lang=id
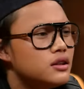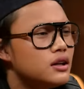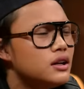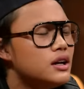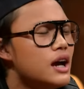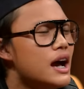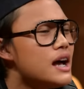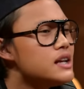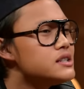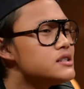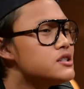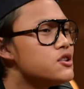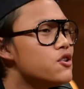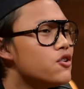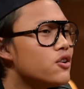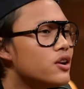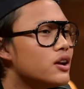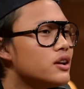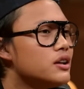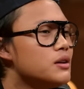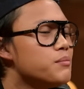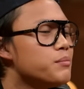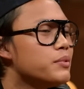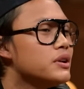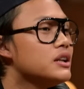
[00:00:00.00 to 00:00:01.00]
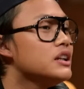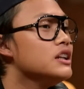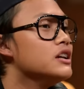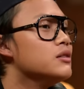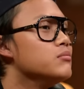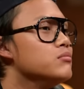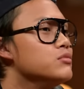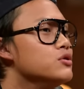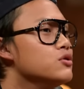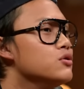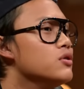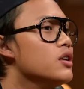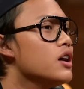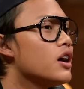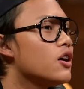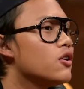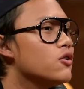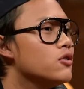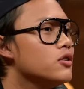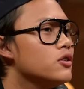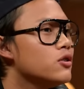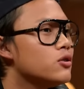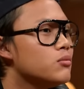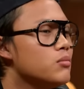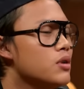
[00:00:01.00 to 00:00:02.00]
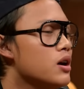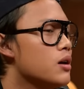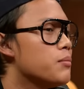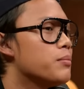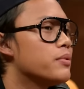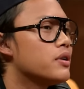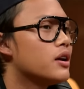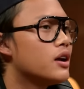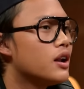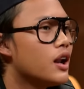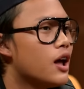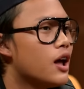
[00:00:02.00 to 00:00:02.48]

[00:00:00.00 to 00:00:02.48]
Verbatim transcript: tegas sih orangnya pendiam juga kalau di rumah nggak pernah